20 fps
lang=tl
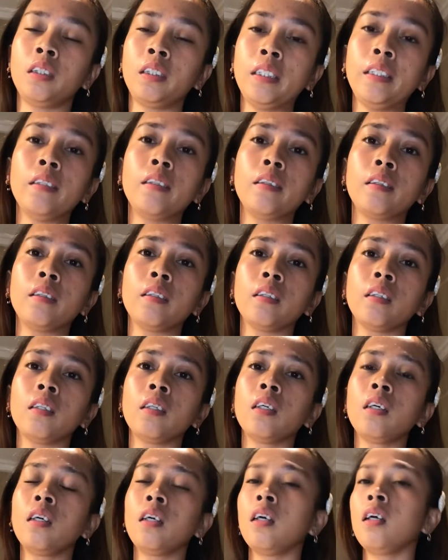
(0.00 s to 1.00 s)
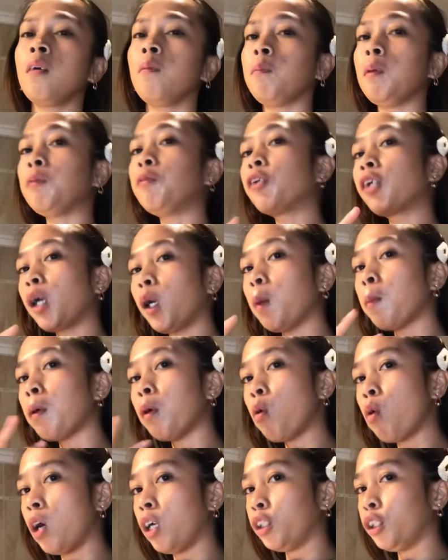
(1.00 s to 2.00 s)
teeth before ka na
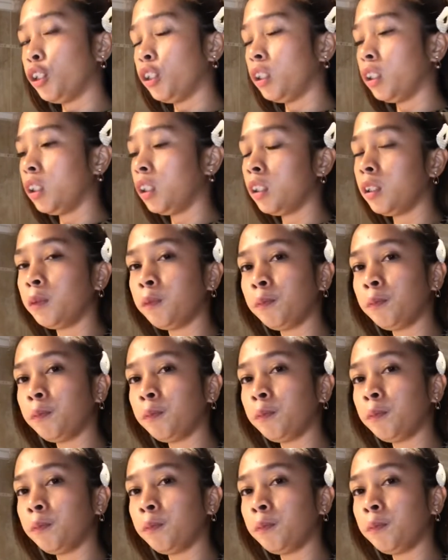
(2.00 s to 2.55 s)
mag-wash.